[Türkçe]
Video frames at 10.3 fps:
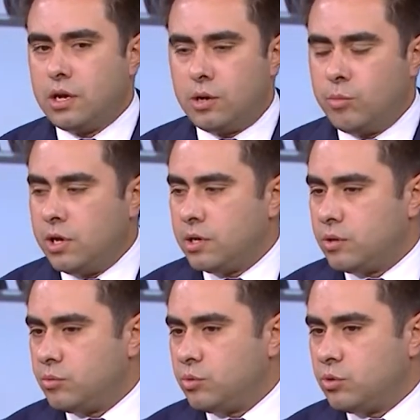Ama
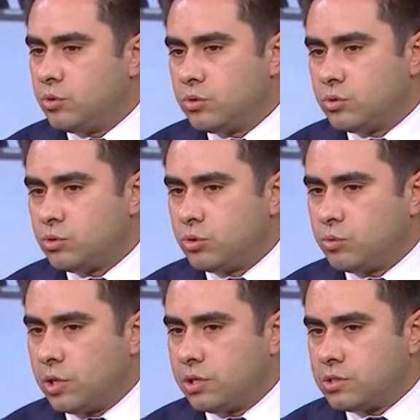bu
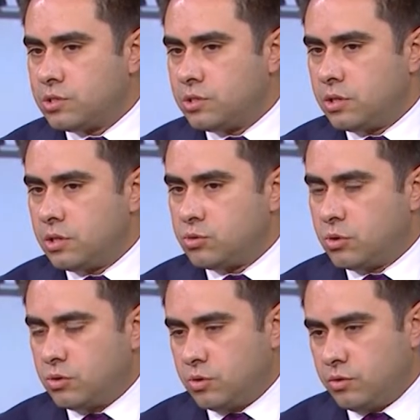Türk balıkçısına da
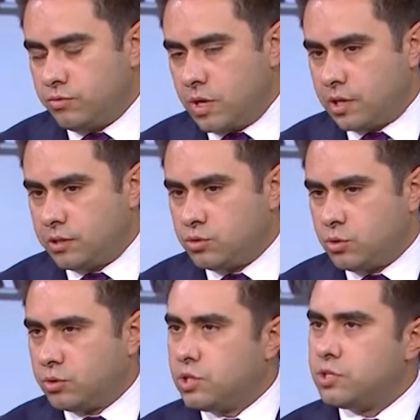çok e, farklı,
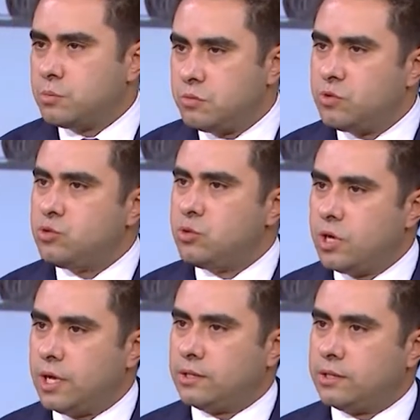çok değişik bir vizyon
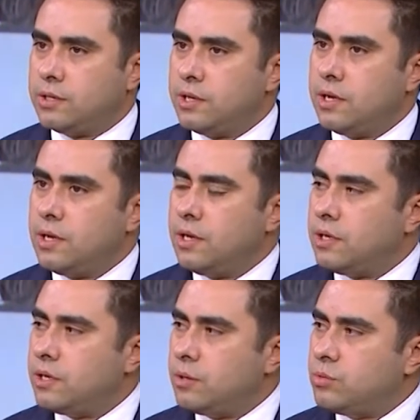kattı.
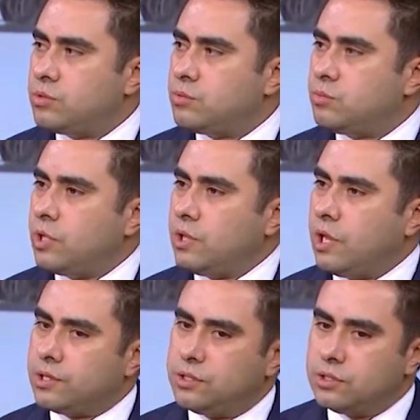E, biz
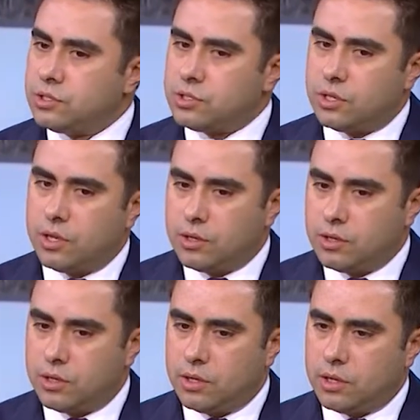yıllardır işte
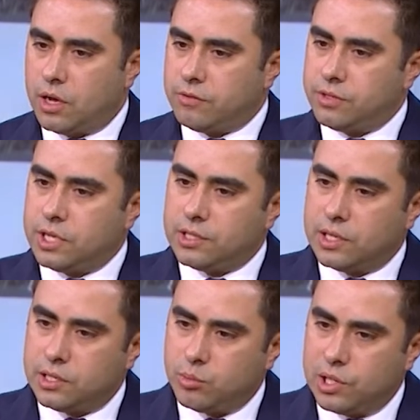e,
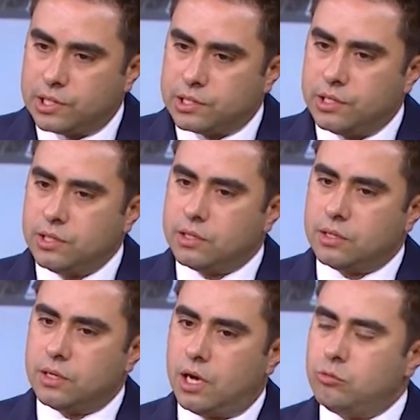Afrika'daki balıkları
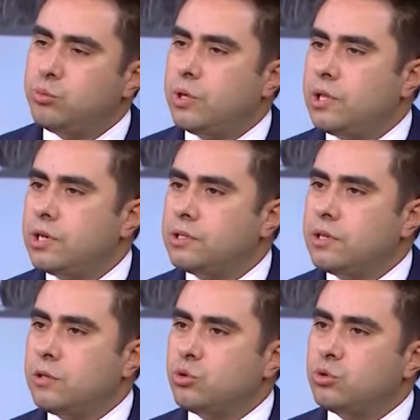e, Avrupalılardan
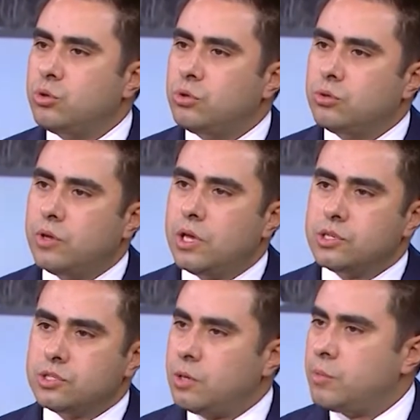alıyorduk veya
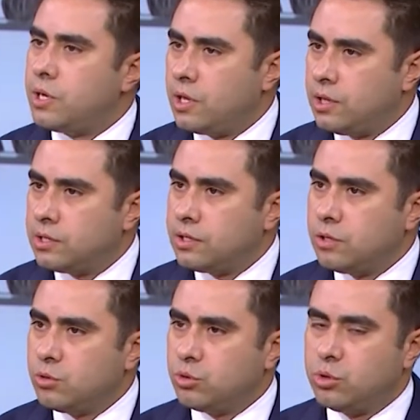işte Amerikalılardan
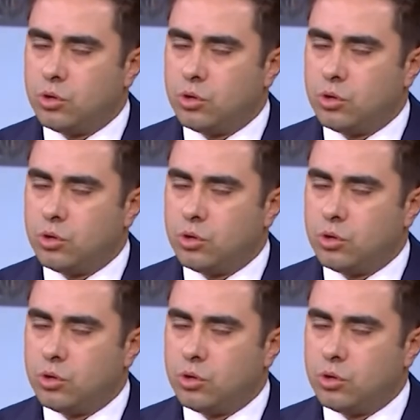alıyorduk.